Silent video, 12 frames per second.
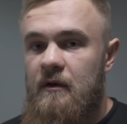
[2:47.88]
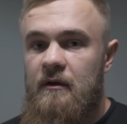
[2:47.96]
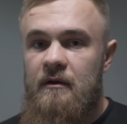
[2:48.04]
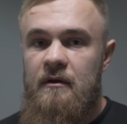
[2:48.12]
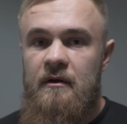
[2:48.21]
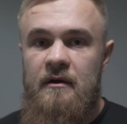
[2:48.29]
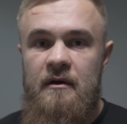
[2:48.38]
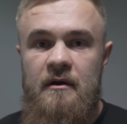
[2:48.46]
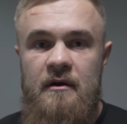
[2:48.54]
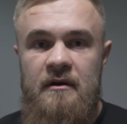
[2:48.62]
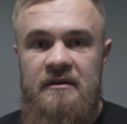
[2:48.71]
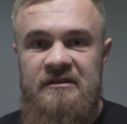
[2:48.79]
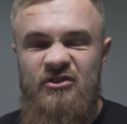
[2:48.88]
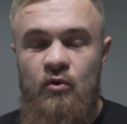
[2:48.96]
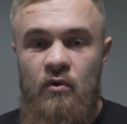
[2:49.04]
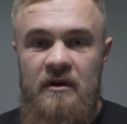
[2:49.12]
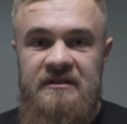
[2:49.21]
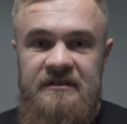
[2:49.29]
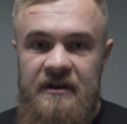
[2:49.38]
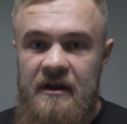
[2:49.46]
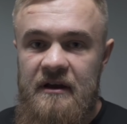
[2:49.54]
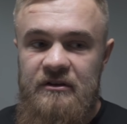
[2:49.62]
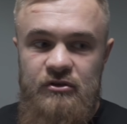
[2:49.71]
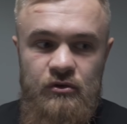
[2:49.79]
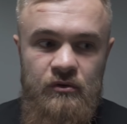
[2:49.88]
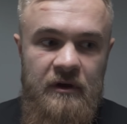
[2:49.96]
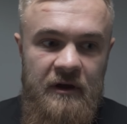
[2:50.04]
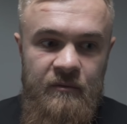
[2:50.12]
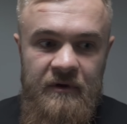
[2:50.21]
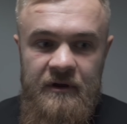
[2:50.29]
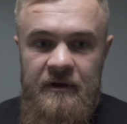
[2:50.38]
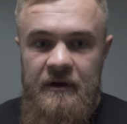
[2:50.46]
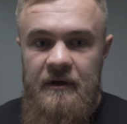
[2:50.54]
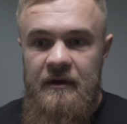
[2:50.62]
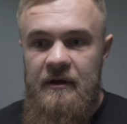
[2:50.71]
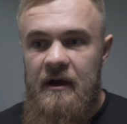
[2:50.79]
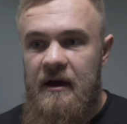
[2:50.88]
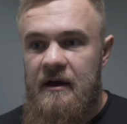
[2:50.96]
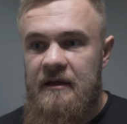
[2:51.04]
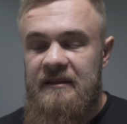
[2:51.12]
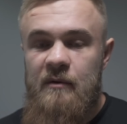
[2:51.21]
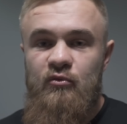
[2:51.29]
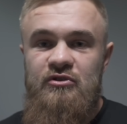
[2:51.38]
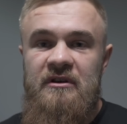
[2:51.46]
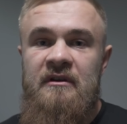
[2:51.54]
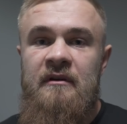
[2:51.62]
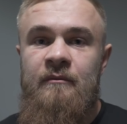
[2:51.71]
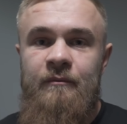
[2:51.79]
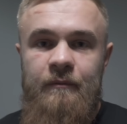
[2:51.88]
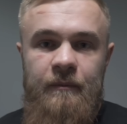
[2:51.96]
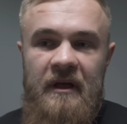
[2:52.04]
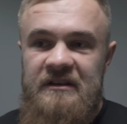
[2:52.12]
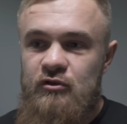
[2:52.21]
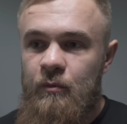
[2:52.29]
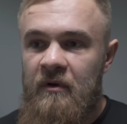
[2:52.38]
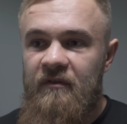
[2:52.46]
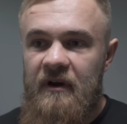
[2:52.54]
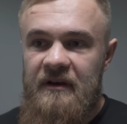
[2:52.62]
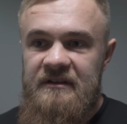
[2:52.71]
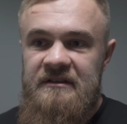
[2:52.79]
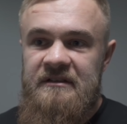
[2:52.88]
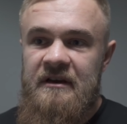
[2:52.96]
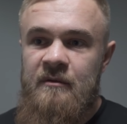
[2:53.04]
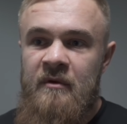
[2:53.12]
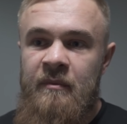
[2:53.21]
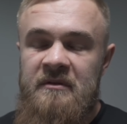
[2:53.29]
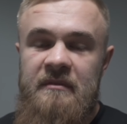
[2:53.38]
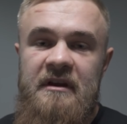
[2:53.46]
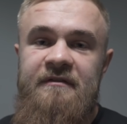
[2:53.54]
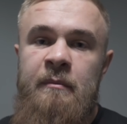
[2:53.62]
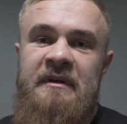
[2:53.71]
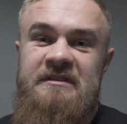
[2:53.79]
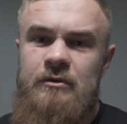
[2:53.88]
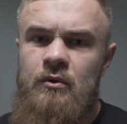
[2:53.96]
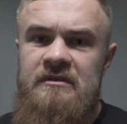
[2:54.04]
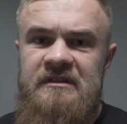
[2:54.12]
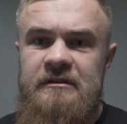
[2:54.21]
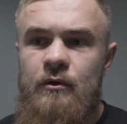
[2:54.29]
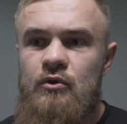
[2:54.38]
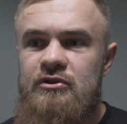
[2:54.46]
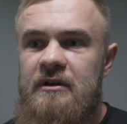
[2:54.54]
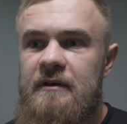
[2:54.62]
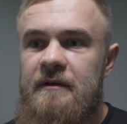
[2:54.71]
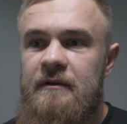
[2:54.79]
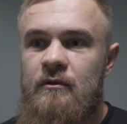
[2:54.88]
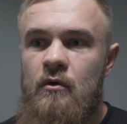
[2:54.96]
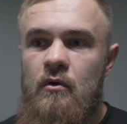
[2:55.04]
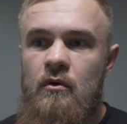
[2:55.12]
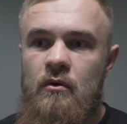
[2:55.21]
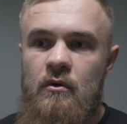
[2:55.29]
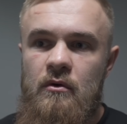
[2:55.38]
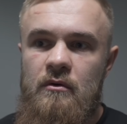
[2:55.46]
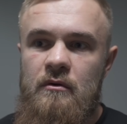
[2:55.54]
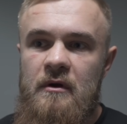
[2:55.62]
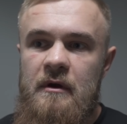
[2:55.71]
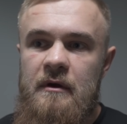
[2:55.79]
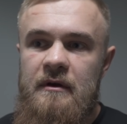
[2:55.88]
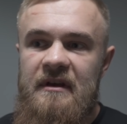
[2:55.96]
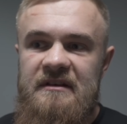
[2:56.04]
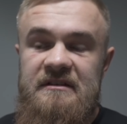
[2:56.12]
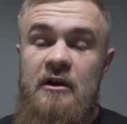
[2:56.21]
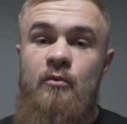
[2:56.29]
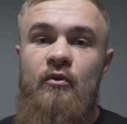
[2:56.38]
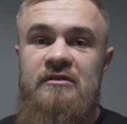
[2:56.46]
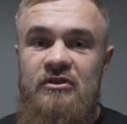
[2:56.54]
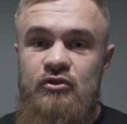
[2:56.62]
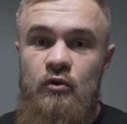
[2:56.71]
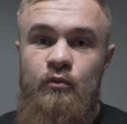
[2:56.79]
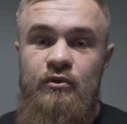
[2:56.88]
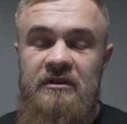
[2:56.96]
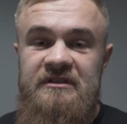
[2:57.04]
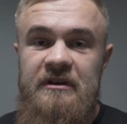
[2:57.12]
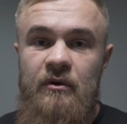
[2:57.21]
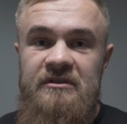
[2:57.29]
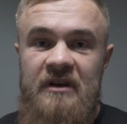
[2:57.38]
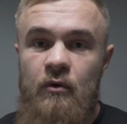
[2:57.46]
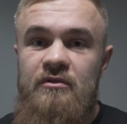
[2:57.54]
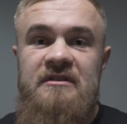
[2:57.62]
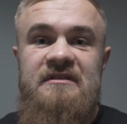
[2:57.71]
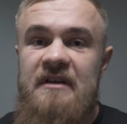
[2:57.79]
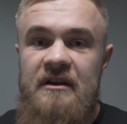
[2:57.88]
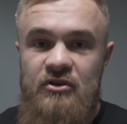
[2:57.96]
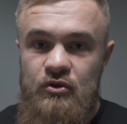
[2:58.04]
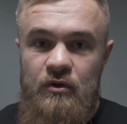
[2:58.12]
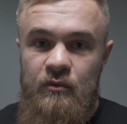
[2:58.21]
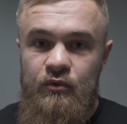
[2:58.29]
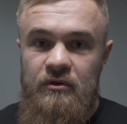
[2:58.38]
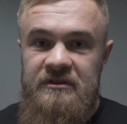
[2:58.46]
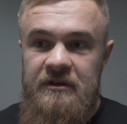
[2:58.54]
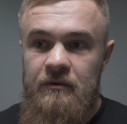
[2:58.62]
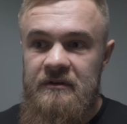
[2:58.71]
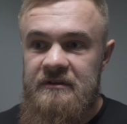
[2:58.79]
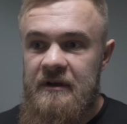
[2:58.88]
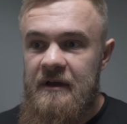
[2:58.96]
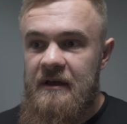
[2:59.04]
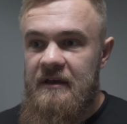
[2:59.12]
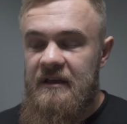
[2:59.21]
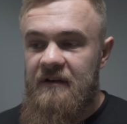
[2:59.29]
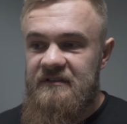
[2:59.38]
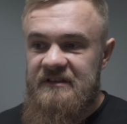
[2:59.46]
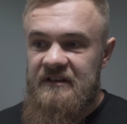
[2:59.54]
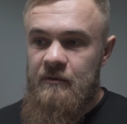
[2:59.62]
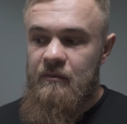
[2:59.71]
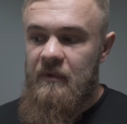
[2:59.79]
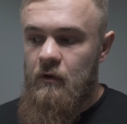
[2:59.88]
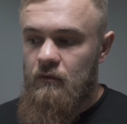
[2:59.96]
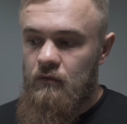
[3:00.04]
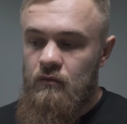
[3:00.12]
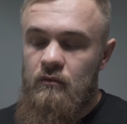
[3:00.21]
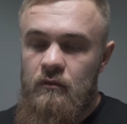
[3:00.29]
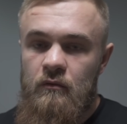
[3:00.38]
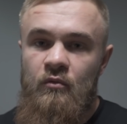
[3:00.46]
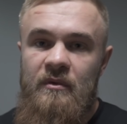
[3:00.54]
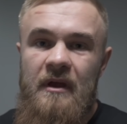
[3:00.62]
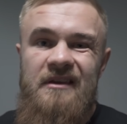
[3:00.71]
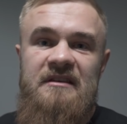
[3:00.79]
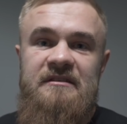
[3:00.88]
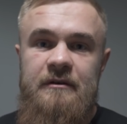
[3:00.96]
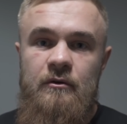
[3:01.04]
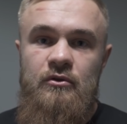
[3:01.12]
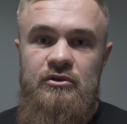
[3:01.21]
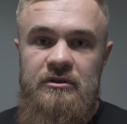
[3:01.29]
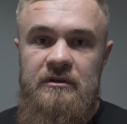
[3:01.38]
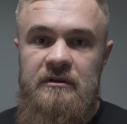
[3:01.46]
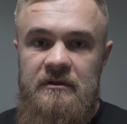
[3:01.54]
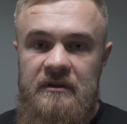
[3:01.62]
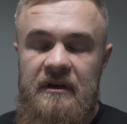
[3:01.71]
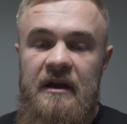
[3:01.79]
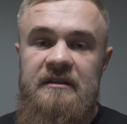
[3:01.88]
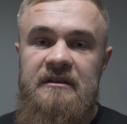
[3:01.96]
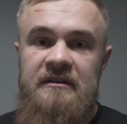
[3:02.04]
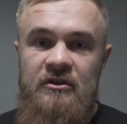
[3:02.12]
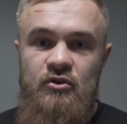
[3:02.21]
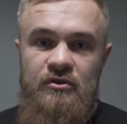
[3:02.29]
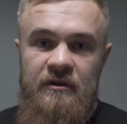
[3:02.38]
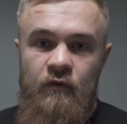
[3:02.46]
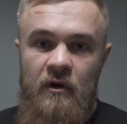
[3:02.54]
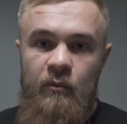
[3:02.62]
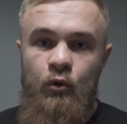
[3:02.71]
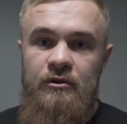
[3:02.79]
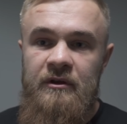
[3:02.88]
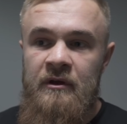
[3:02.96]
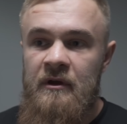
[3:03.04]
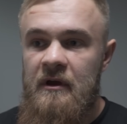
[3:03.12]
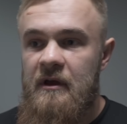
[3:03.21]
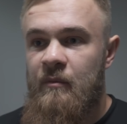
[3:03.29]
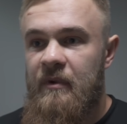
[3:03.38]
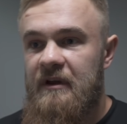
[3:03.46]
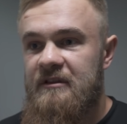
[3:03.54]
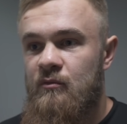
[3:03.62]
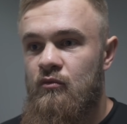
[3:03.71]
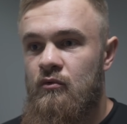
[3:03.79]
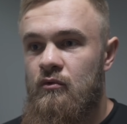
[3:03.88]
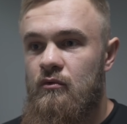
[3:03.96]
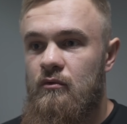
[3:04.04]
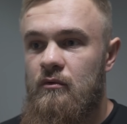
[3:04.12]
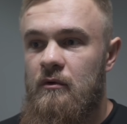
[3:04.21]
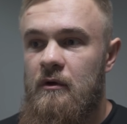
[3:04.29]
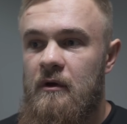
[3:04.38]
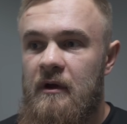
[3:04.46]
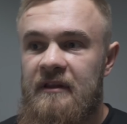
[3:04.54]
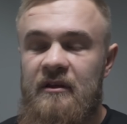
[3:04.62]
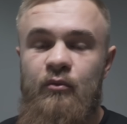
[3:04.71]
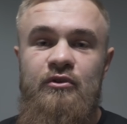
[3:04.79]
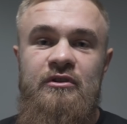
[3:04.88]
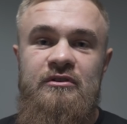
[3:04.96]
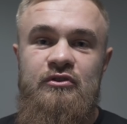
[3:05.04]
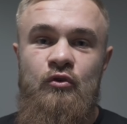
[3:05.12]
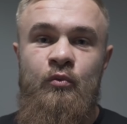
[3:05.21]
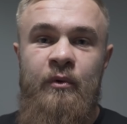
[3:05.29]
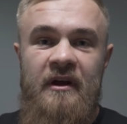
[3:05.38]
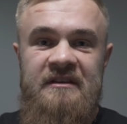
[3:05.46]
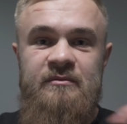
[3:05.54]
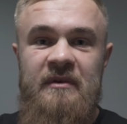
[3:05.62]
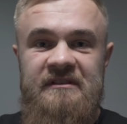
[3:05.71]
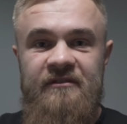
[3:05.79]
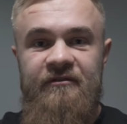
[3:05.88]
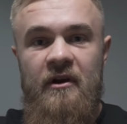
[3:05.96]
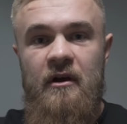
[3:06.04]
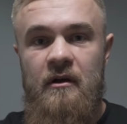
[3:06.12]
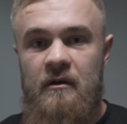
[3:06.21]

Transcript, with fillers: э, скорость, реакцию, как бы. А там уже особо выходить, как бы, под Марифа подстроиться сложно, но я знаю просто, что он будет делать, а он не знает, что я буду делать. Я в целом могу, ну, у меня есть, короче, догадки насчет его работы, поэтому это будет сюрприз мазафака.